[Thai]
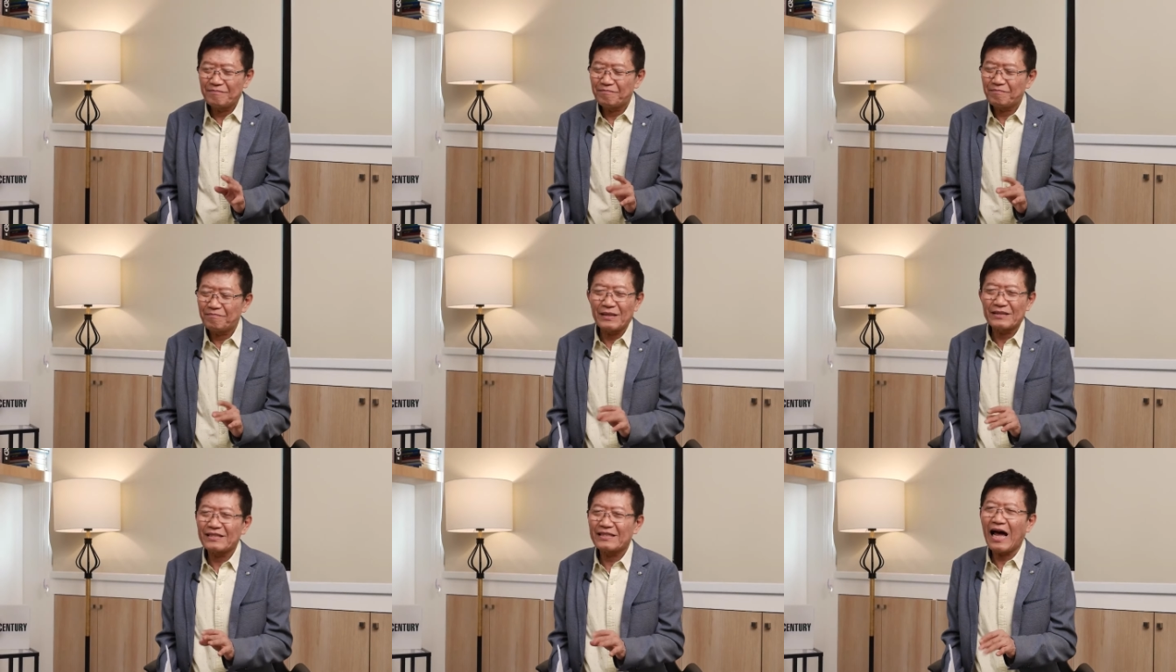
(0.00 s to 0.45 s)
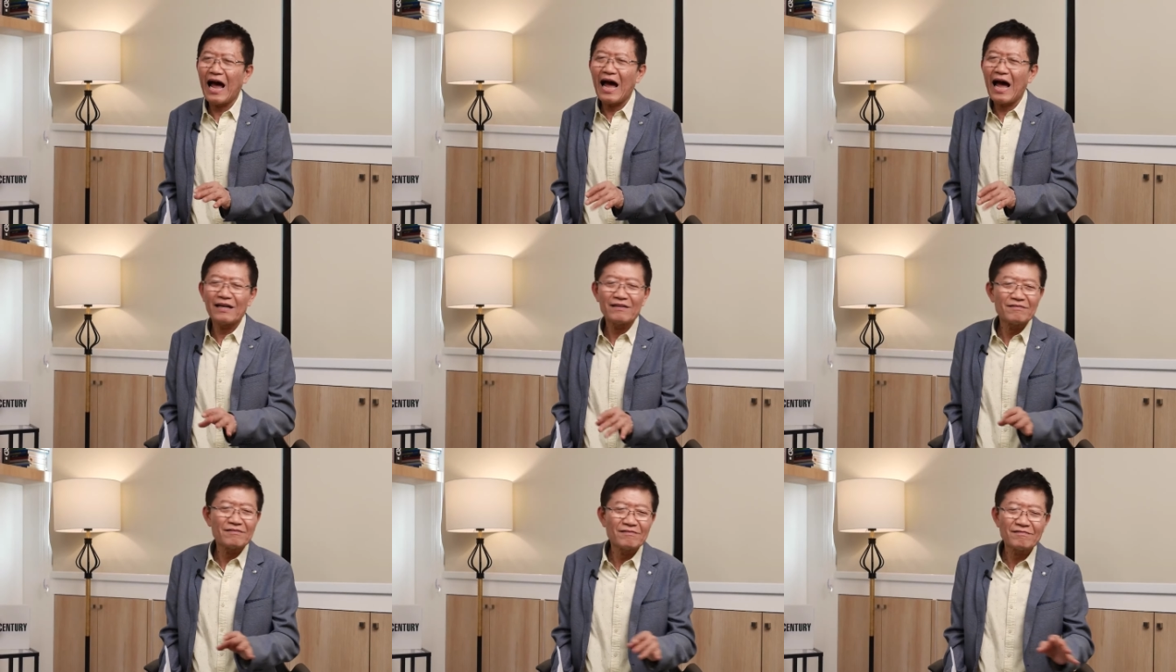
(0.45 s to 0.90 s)
ประสาน
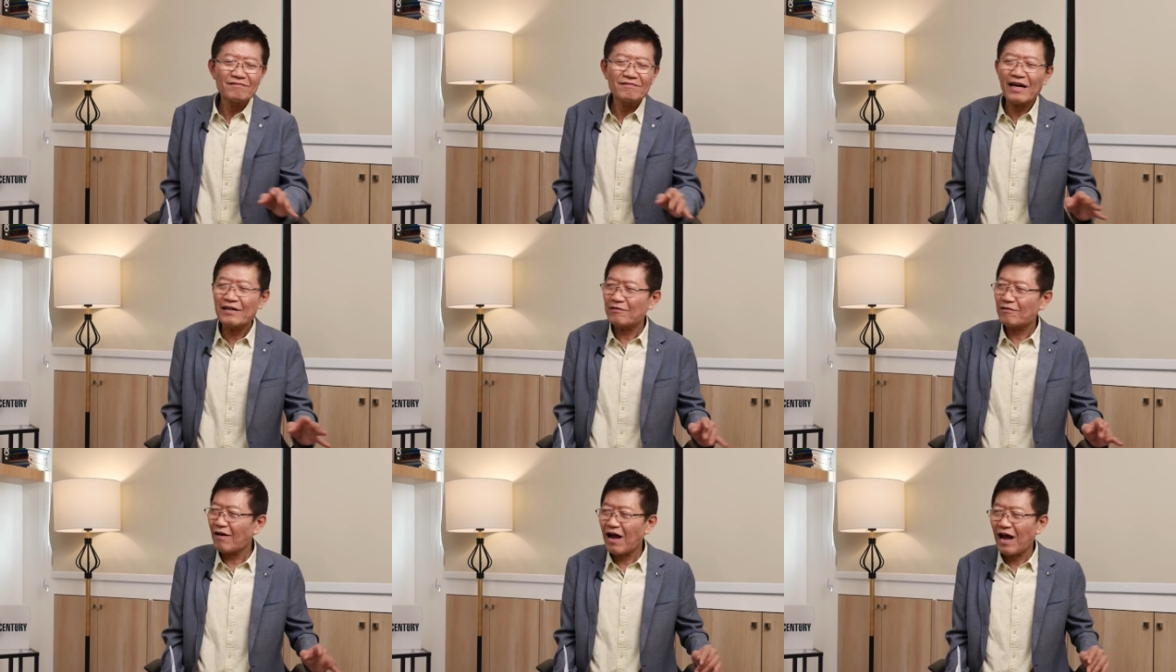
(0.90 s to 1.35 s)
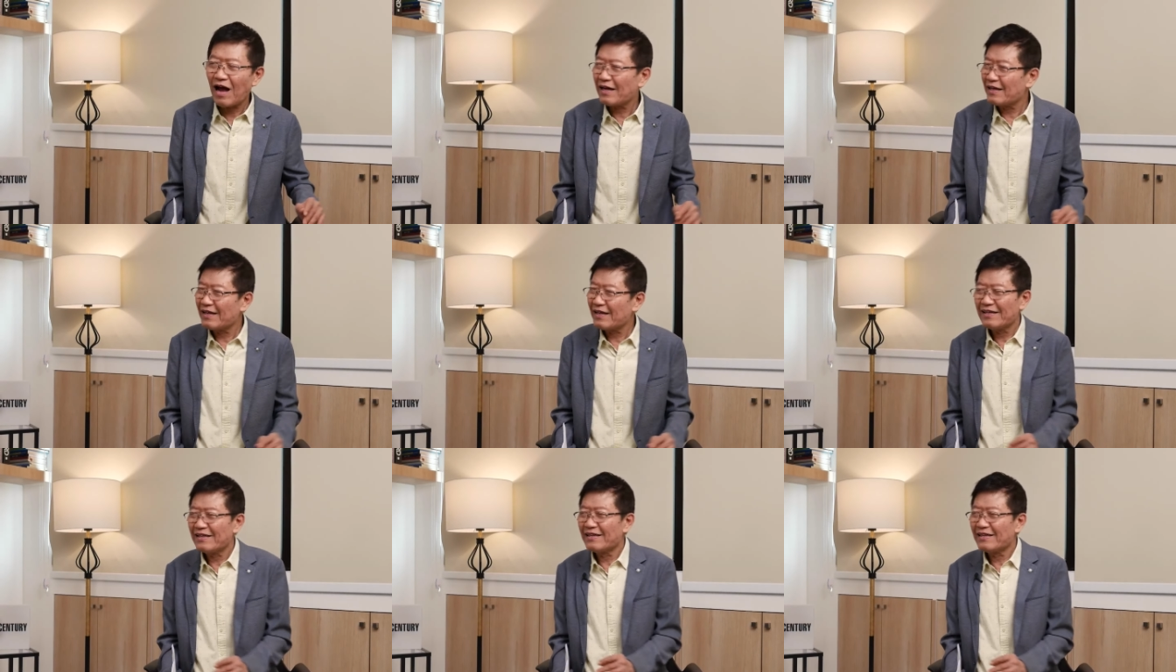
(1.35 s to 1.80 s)
ใครต่อใคร
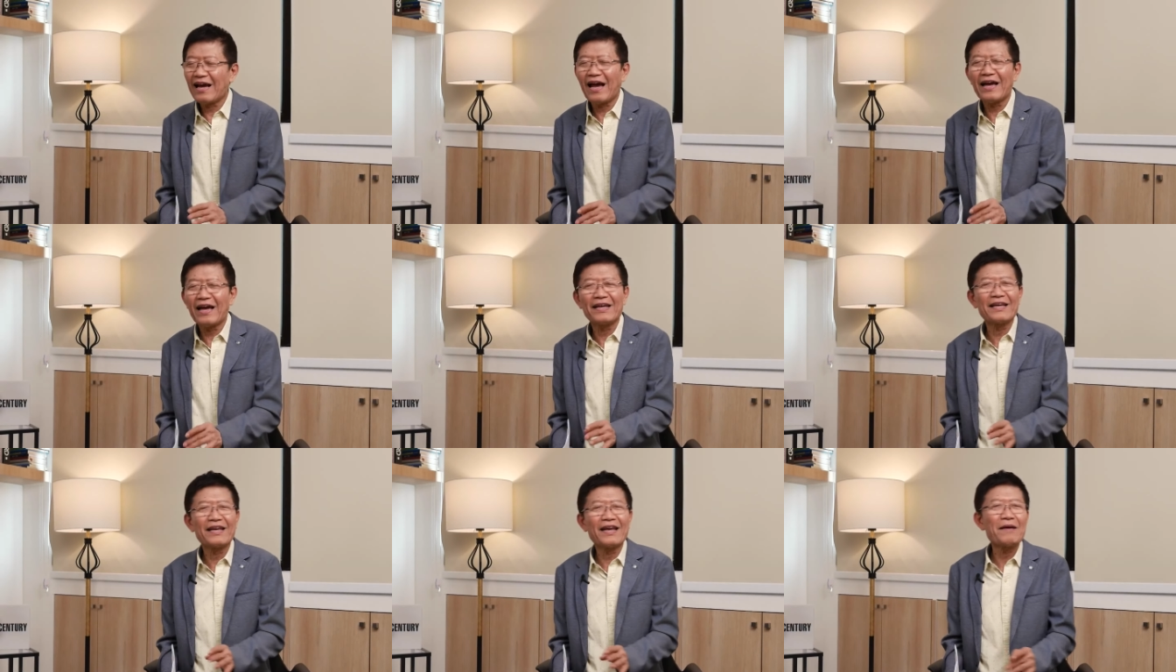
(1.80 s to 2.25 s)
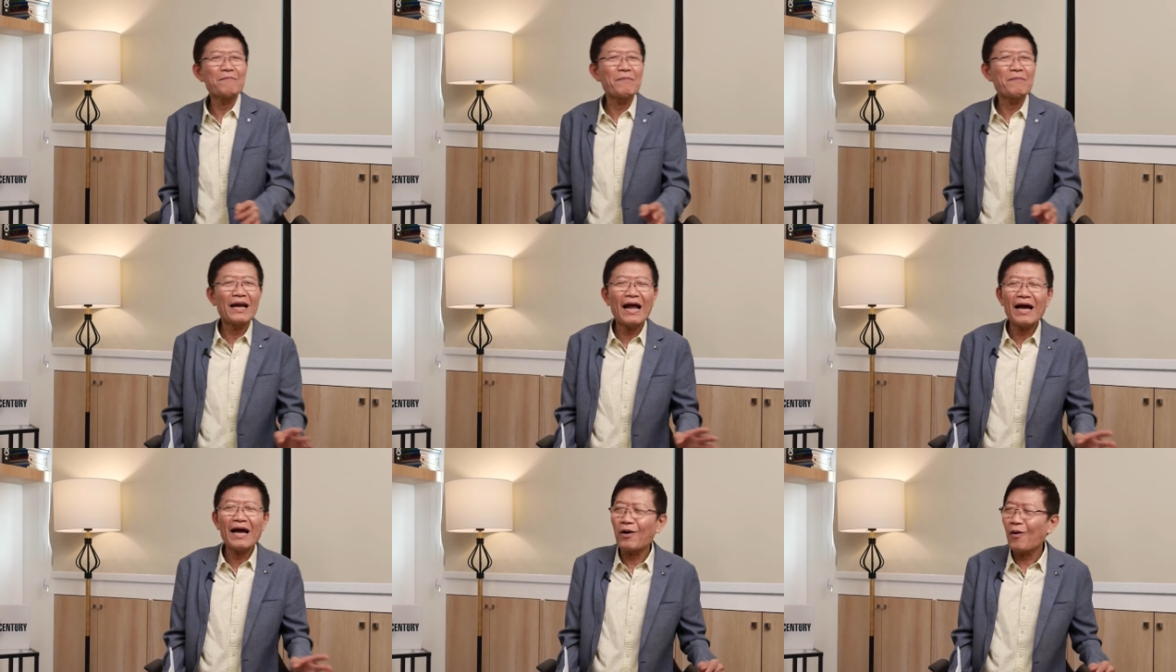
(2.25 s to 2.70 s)
ให้ได้มา
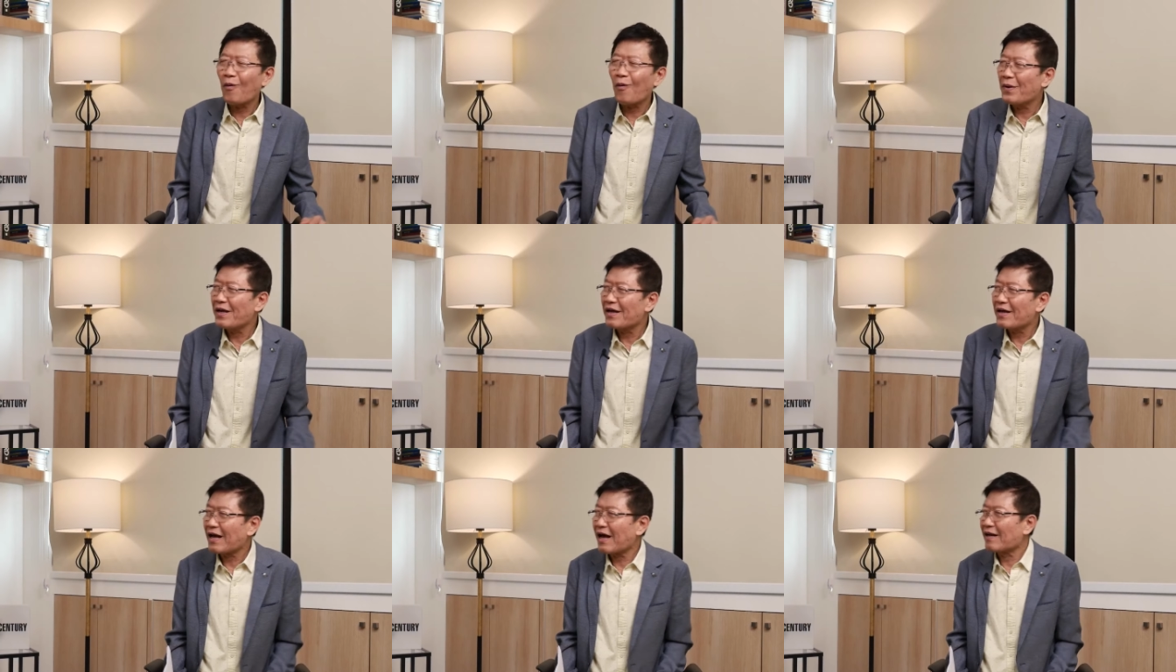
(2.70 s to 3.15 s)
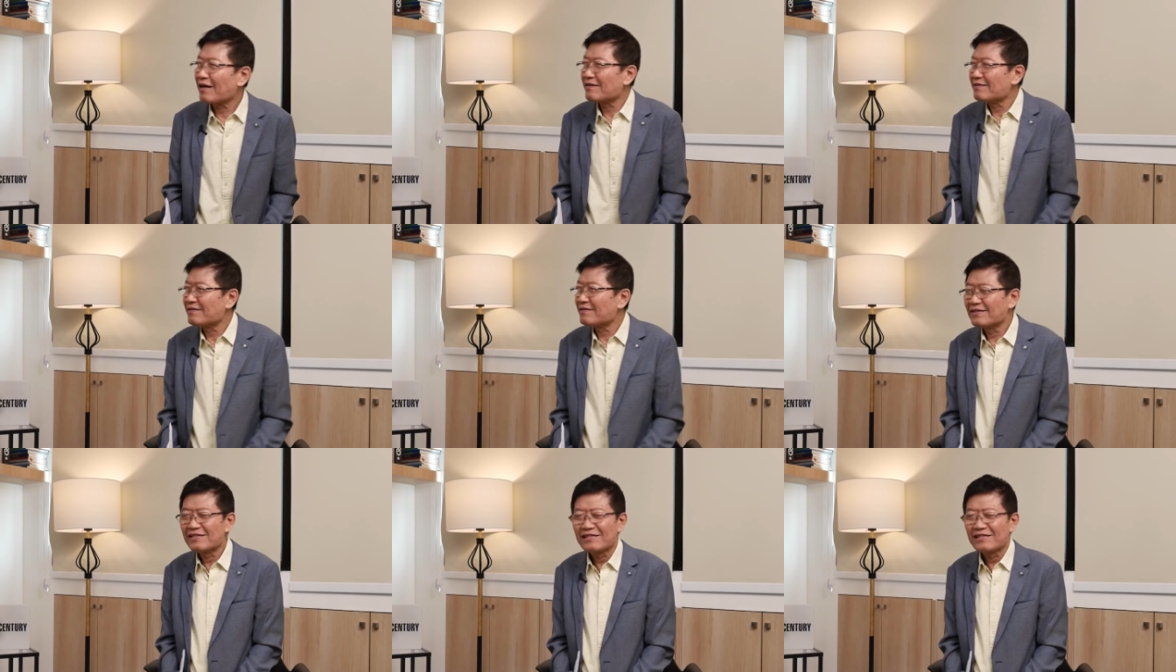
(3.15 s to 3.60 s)
นั่งคุยกัน
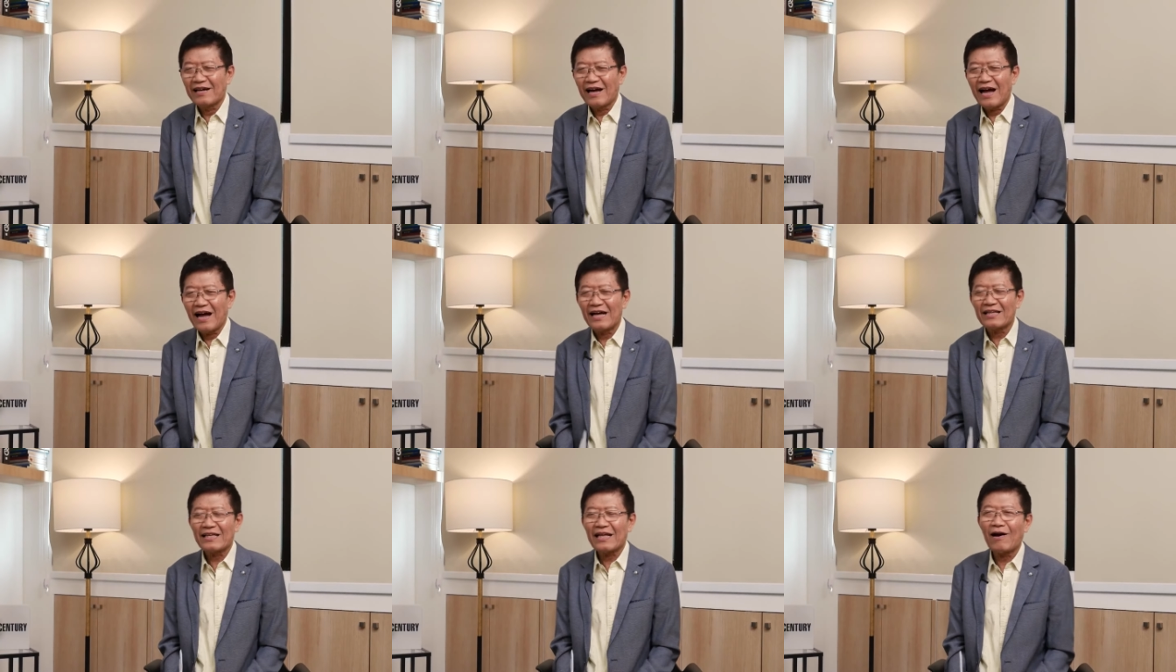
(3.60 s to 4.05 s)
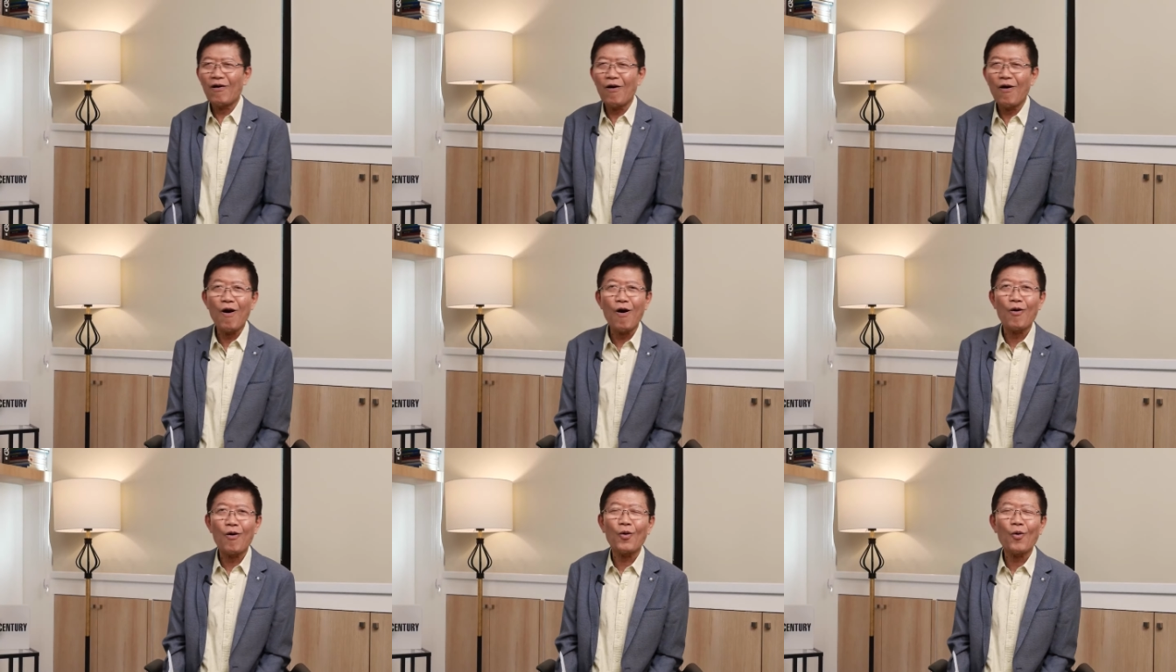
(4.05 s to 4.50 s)
หาทางอ
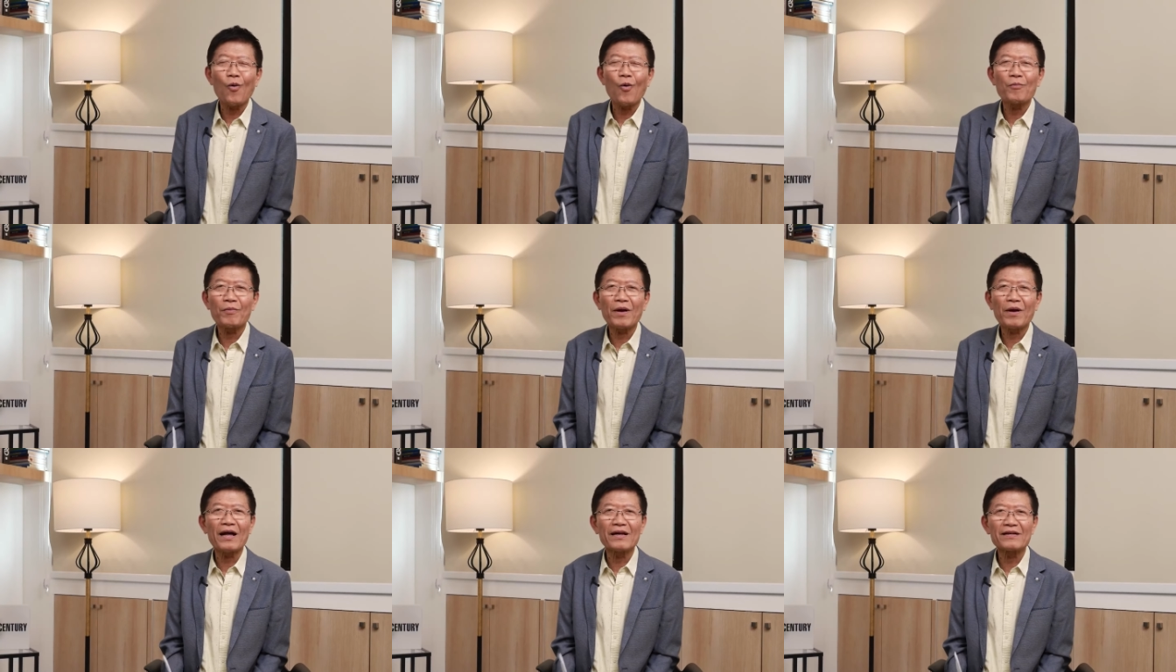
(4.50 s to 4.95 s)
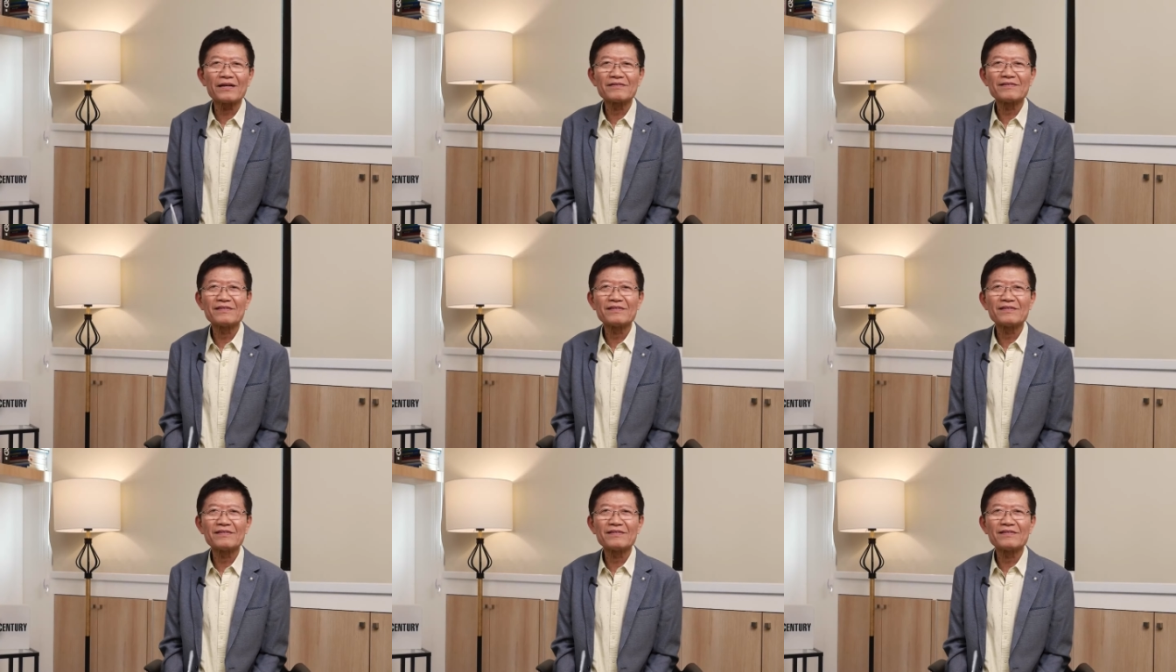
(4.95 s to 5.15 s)
อกร่วมกัน